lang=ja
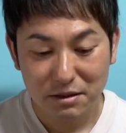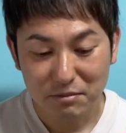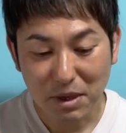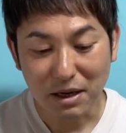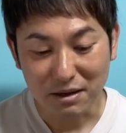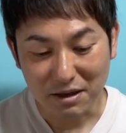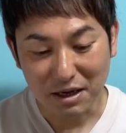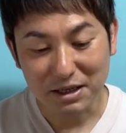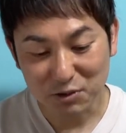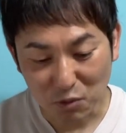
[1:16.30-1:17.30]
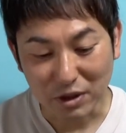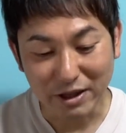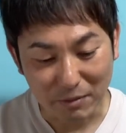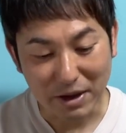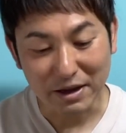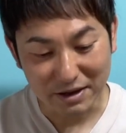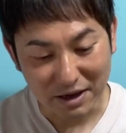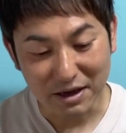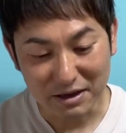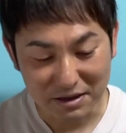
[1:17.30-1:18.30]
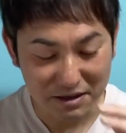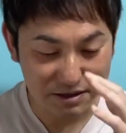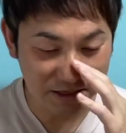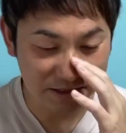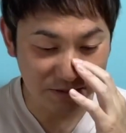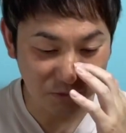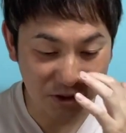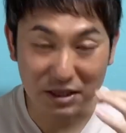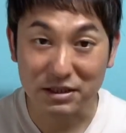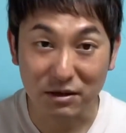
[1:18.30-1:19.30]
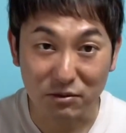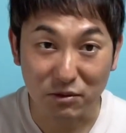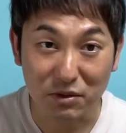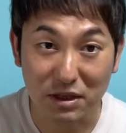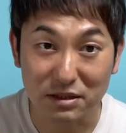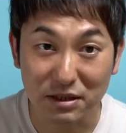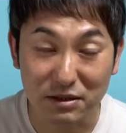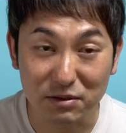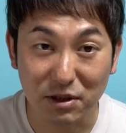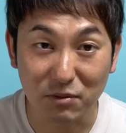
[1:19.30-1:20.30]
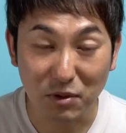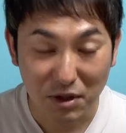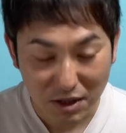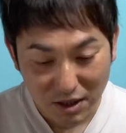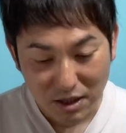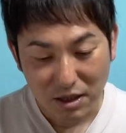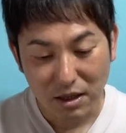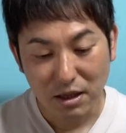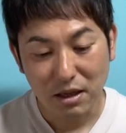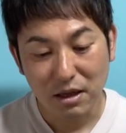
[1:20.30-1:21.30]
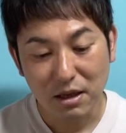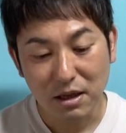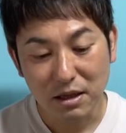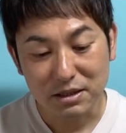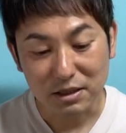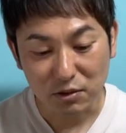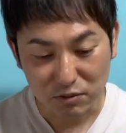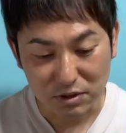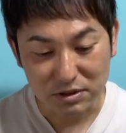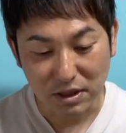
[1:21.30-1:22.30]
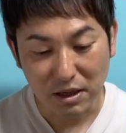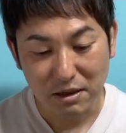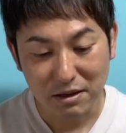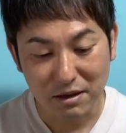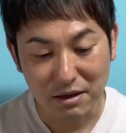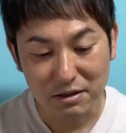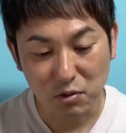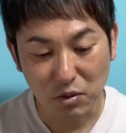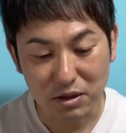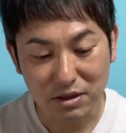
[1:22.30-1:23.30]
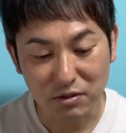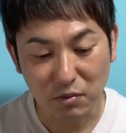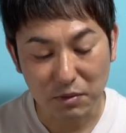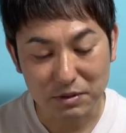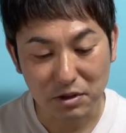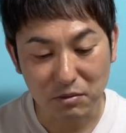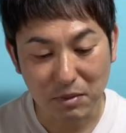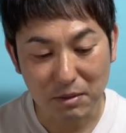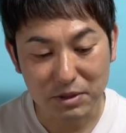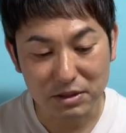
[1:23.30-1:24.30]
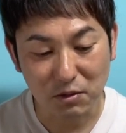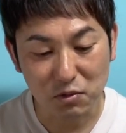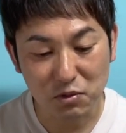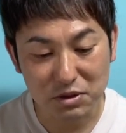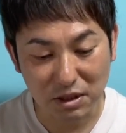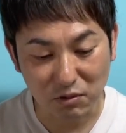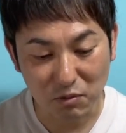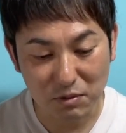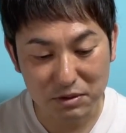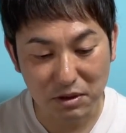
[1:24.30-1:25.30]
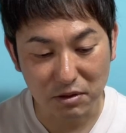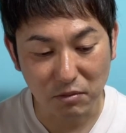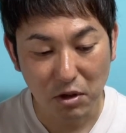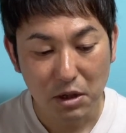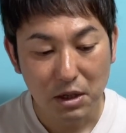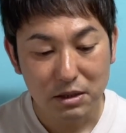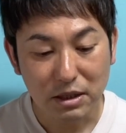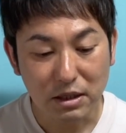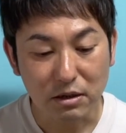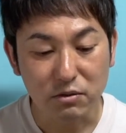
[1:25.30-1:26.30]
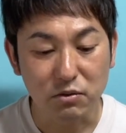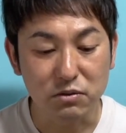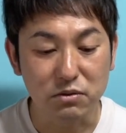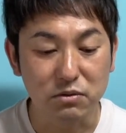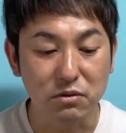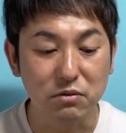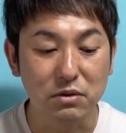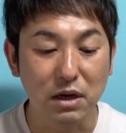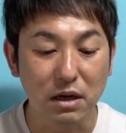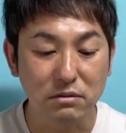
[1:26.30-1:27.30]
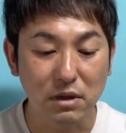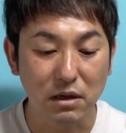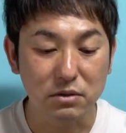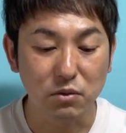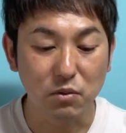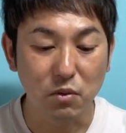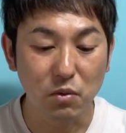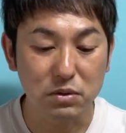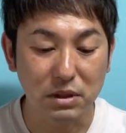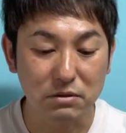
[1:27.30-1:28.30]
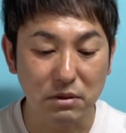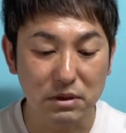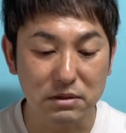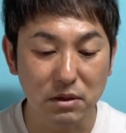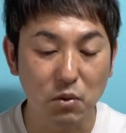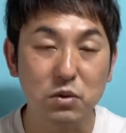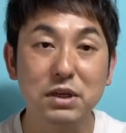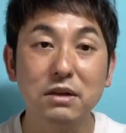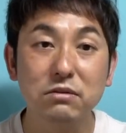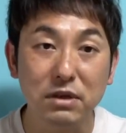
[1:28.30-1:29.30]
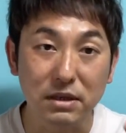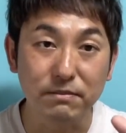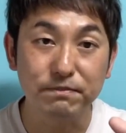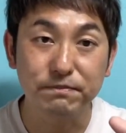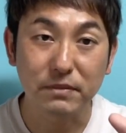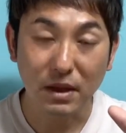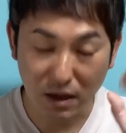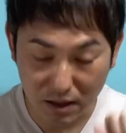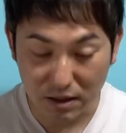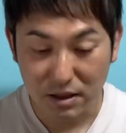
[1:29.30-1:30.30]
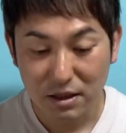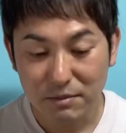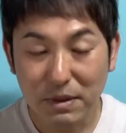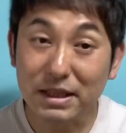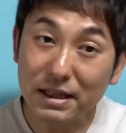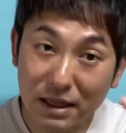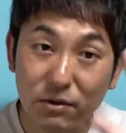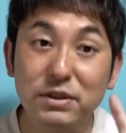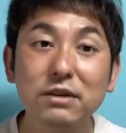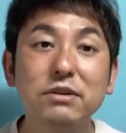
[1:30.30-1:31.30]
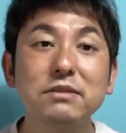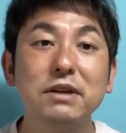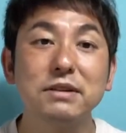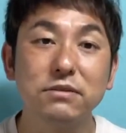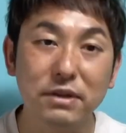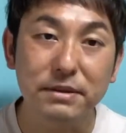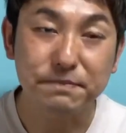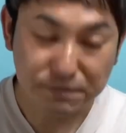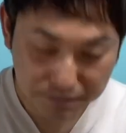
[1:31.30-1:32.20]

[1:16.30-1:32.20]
まああげそうな名前が、えー、何人もいらっしゃるという感じなんですけども、えー、早速ですね、えー、紹介したいと思いますけどまあ皆さんご存知だと思いますけれども第169回芥川賞候補作はですね5作品はい。まあ、大体5作品ぐらいですよね。